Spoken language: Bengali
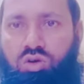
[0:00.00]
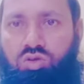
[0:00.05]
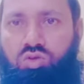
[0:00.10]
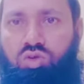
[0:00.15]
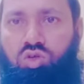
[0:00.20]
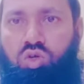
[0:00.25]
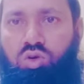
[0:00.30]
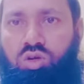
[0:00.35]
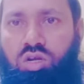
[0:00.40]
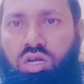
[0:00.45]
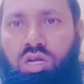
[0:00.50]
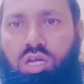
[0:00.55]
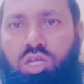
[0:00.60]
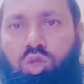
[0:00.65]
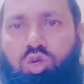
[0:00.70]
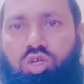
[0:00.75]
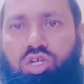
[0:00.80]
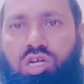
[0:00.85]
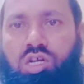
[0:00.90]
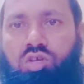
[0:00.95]
অর্থ সঠিক
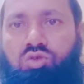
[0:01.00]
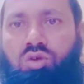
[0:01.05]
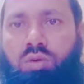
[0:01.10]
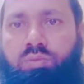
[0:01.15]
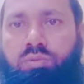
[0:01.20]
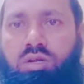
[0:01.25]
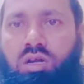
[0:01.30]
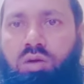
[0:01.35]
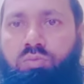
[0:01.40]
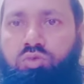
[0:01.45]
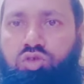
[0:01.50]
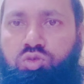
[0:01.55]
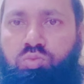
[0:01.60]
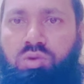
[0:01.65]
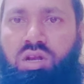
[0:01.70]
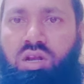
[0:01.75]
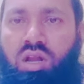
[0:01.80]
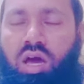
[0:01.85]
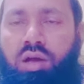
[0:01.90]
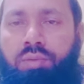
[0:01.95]
কিন্তু সেটা তো আপনারা
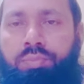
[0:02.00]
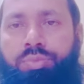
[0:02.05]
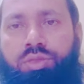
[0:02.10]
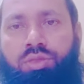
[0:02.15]
বুঝবেন না